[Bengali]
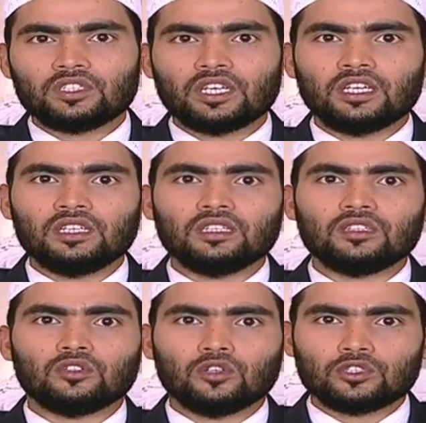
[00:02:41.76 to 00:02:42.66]
এবং সেই
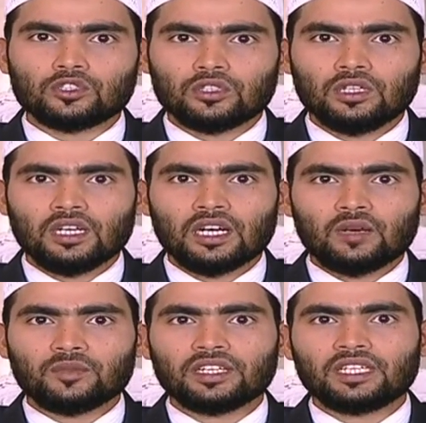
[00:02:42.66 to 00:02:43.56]
ধৈর্য
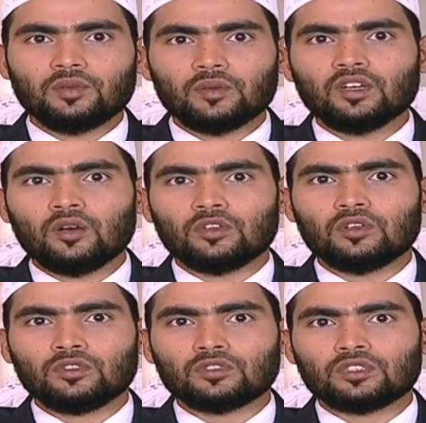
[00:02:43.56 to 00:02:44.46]
আমরা কিভাবে
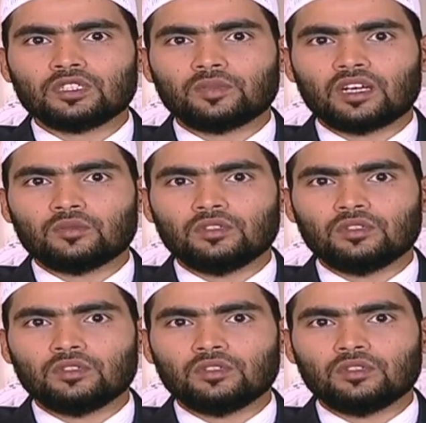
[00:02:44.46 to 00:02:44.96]
অবলম্বন করতে